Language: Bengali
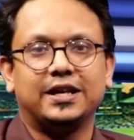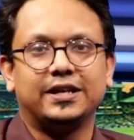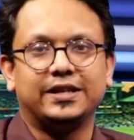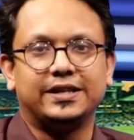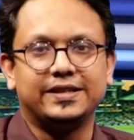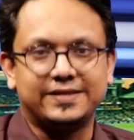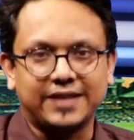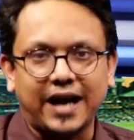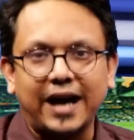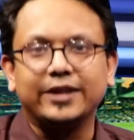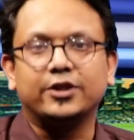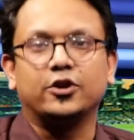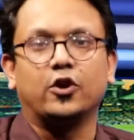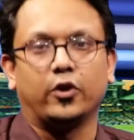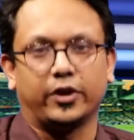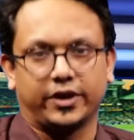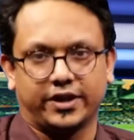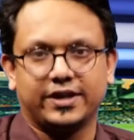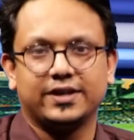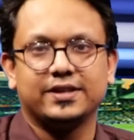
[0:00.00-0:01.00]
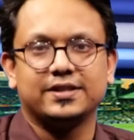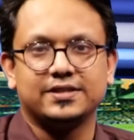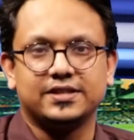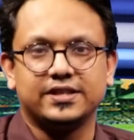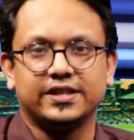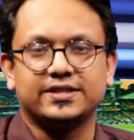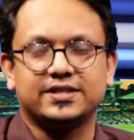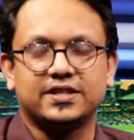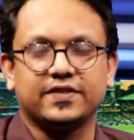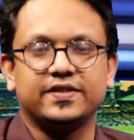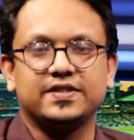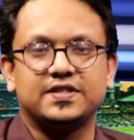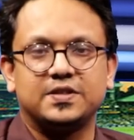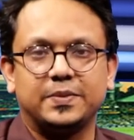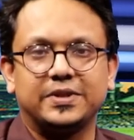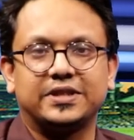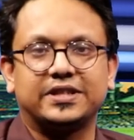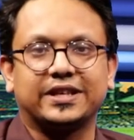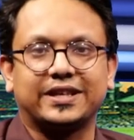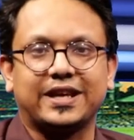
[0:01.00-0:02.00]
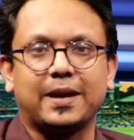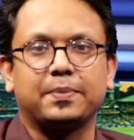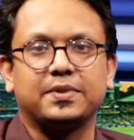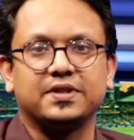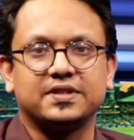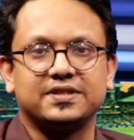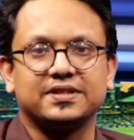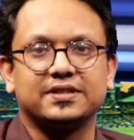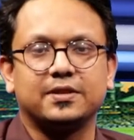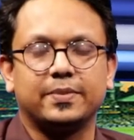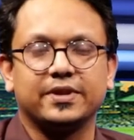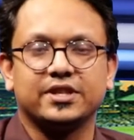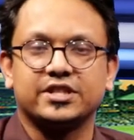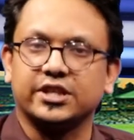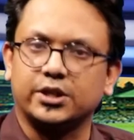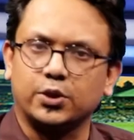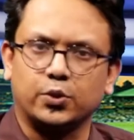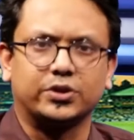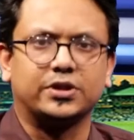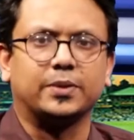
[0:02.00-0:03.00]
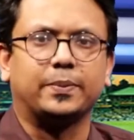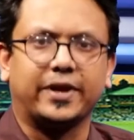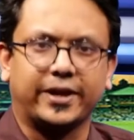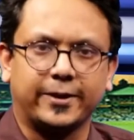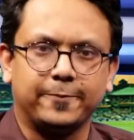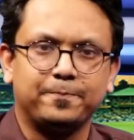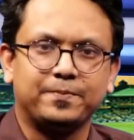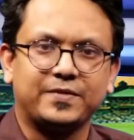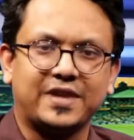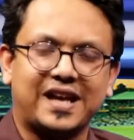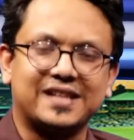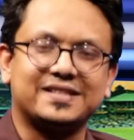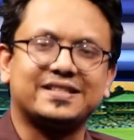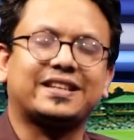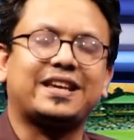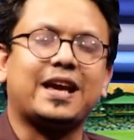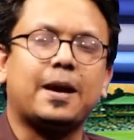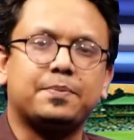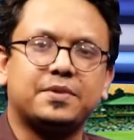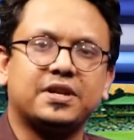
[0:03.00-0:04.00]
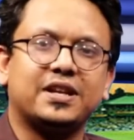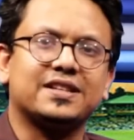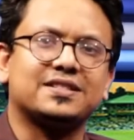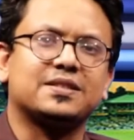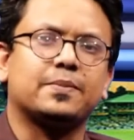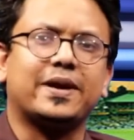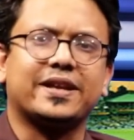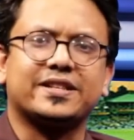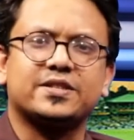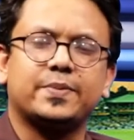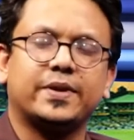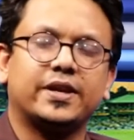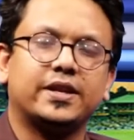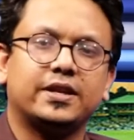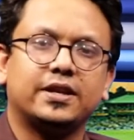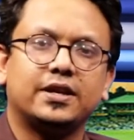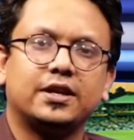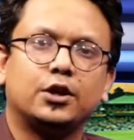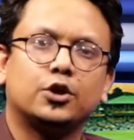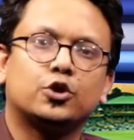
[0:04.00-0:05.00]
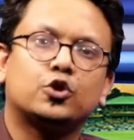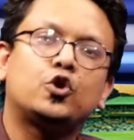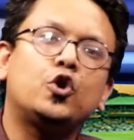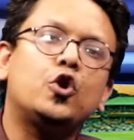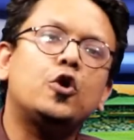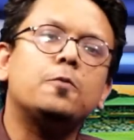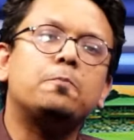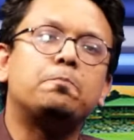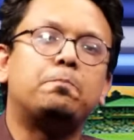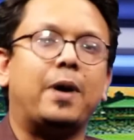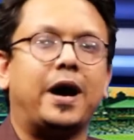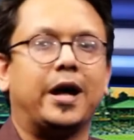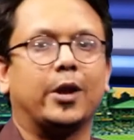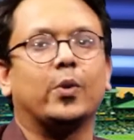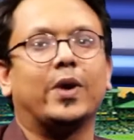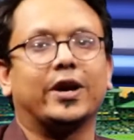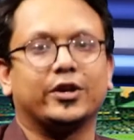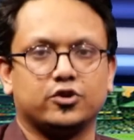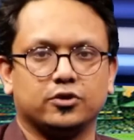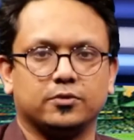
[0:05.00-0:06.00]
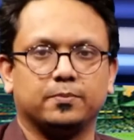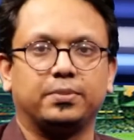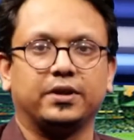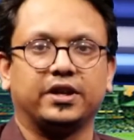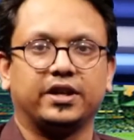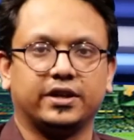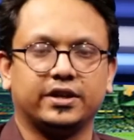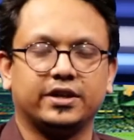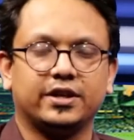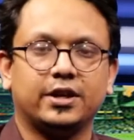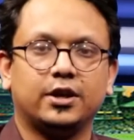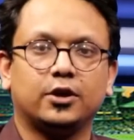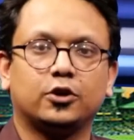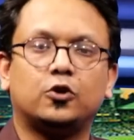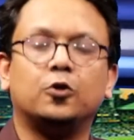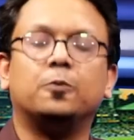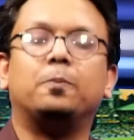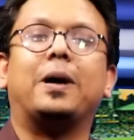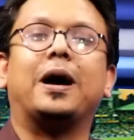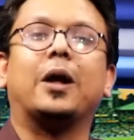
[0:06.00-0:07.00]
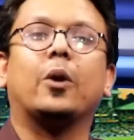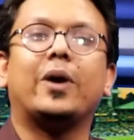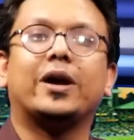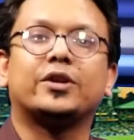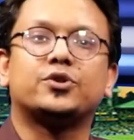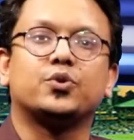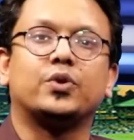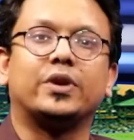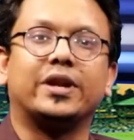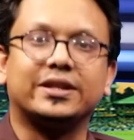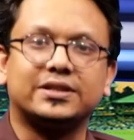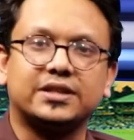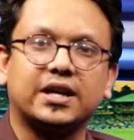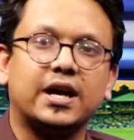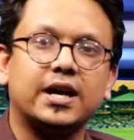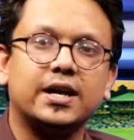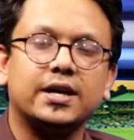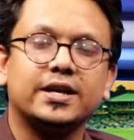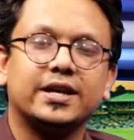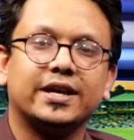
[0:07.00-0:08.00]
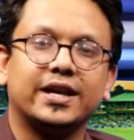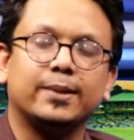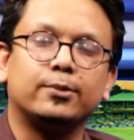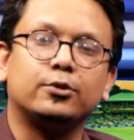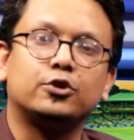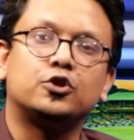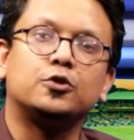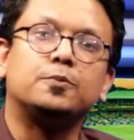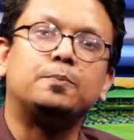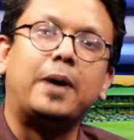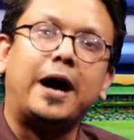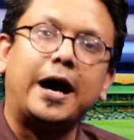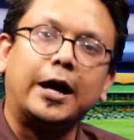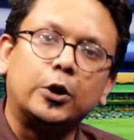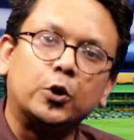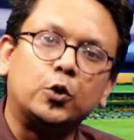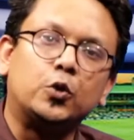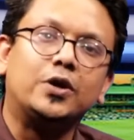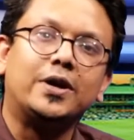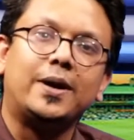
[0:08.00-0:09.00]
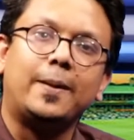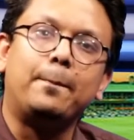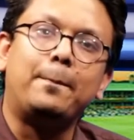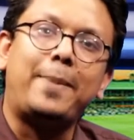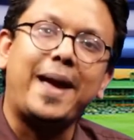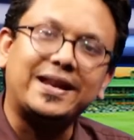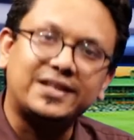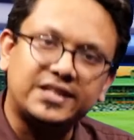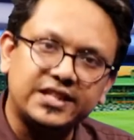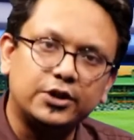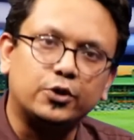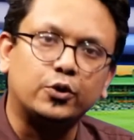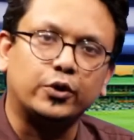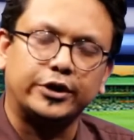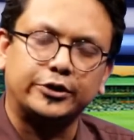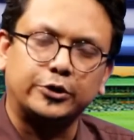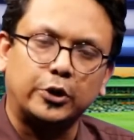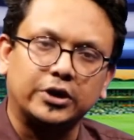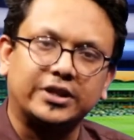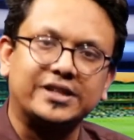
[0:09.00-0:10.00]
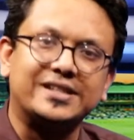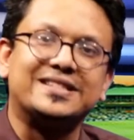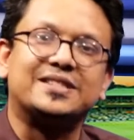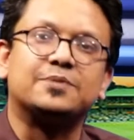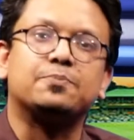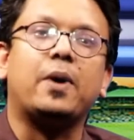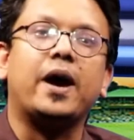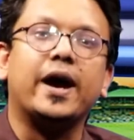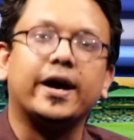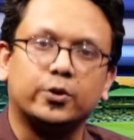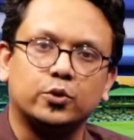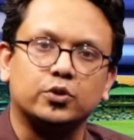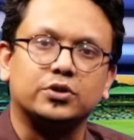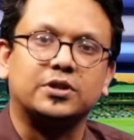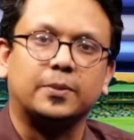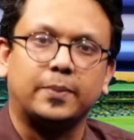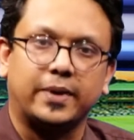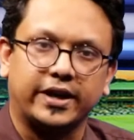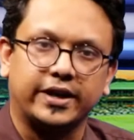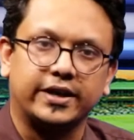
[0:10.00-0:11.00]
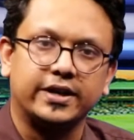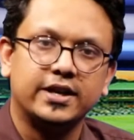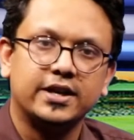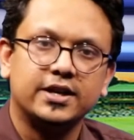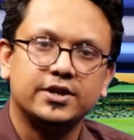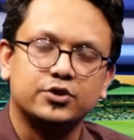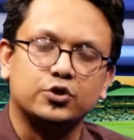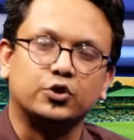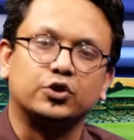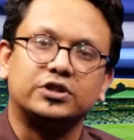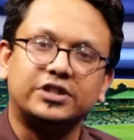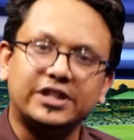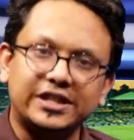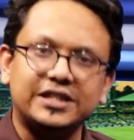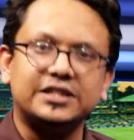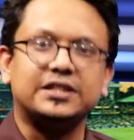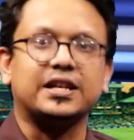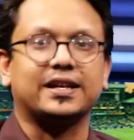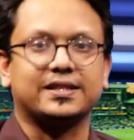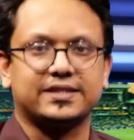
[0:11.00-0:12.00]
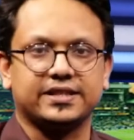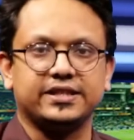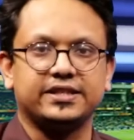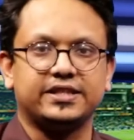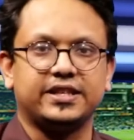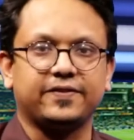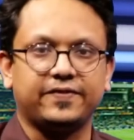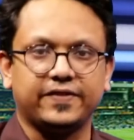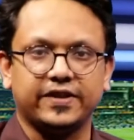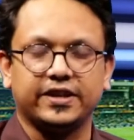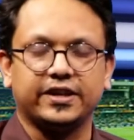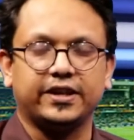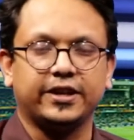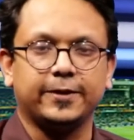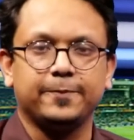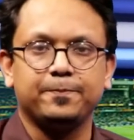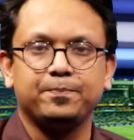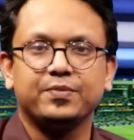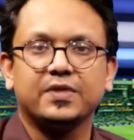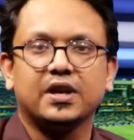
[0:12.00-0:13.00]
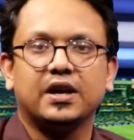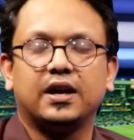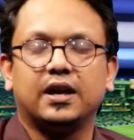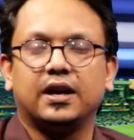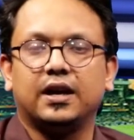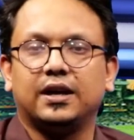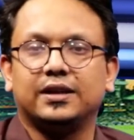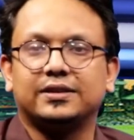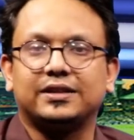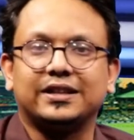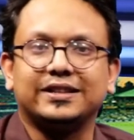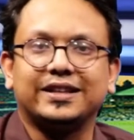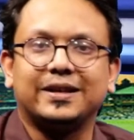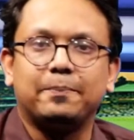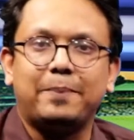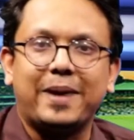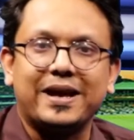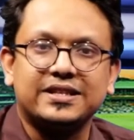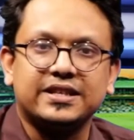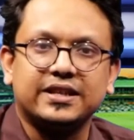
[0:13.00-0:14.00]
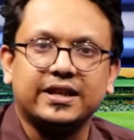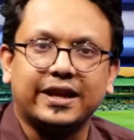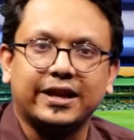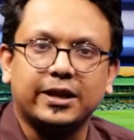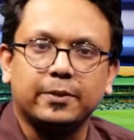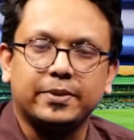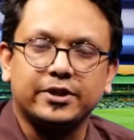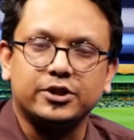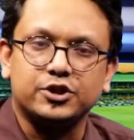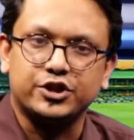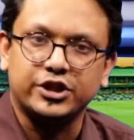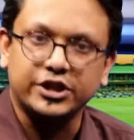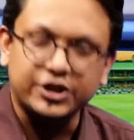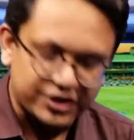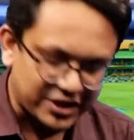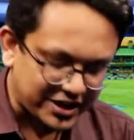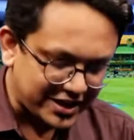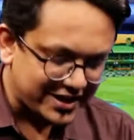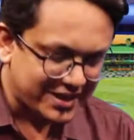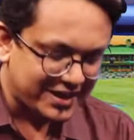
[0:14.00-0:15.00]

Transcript: ডিসাইড করে যে স্টিভেন স্মিথকে ক্যাপ্টেন্সি দেবে সেটা হতে পারে অ্যাজ এ ক্যাপ্টেন অ্যাজ এ ব্যাটসম্যান খুব ভালো একজন প্লেয়ার খুব ভালো একজন নেতা এবং খুব ভালো ব্যাটিং করে দলকে ইন্সপায়ার করতে পারেন সো তিনি থাকছেন ডেফিনেটলি তাদের ব্যাটিং লাইন আপের শীর্ষে